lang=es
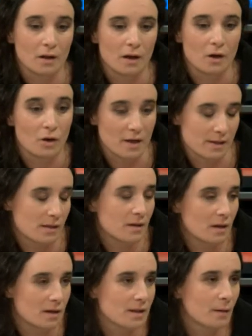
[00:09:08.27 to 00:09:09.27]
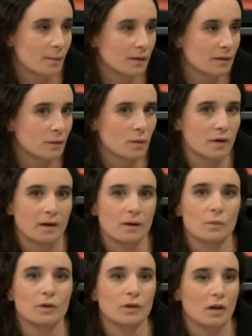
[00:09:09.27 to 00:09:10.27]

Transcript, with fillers: Lo que sí es llamativo es que, bueno,